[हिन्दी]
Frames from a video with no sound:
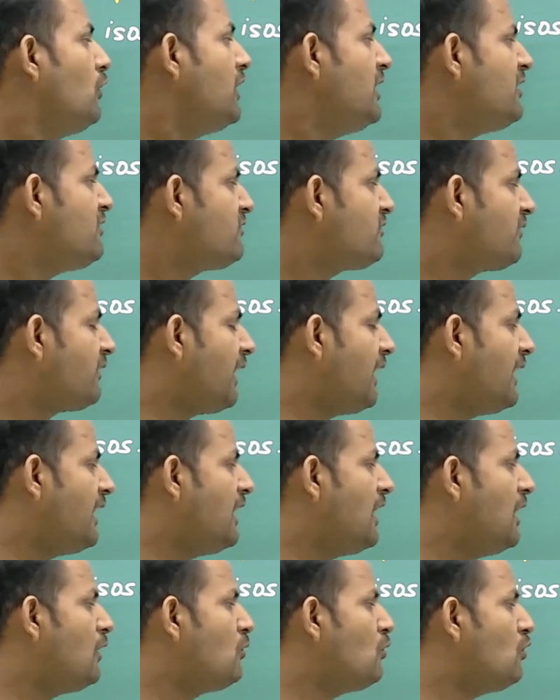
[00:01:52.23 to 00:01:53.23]
इस ट्राइंगल
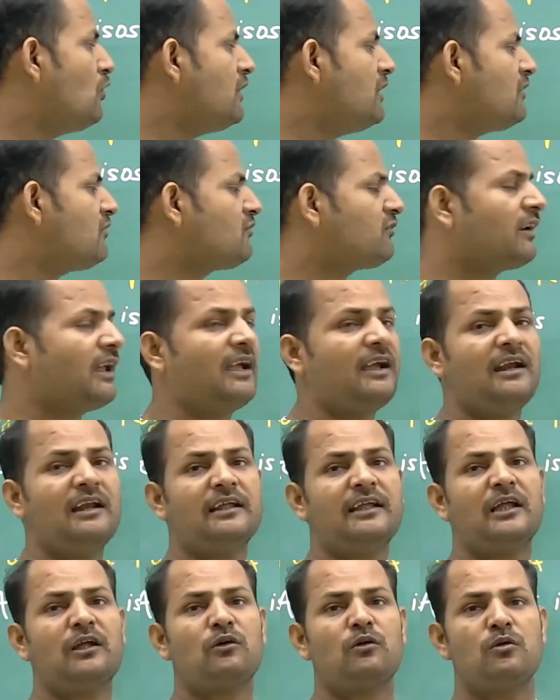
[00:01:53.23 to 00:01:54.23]
को इस ट्राइंगल के
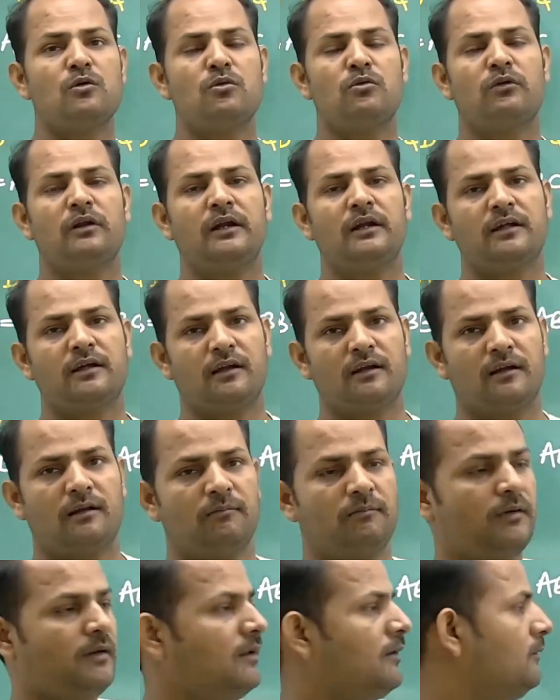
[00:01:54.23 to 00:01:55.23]
कॉन्ग्रेंट करना
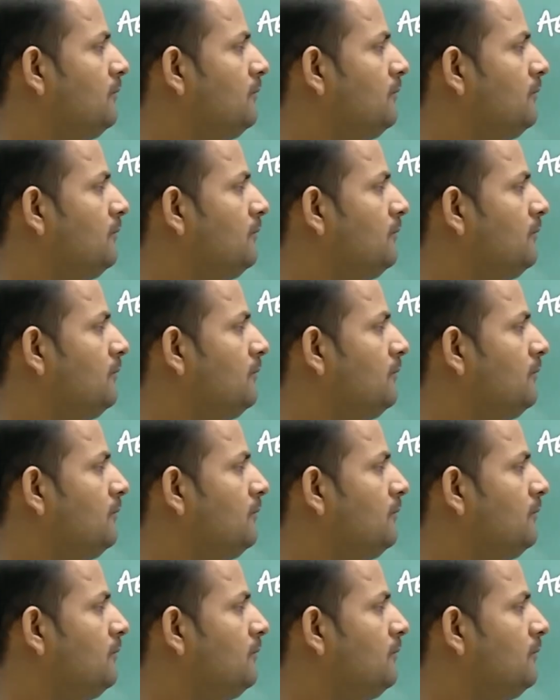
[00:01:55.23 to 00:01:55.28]
पड़ेगा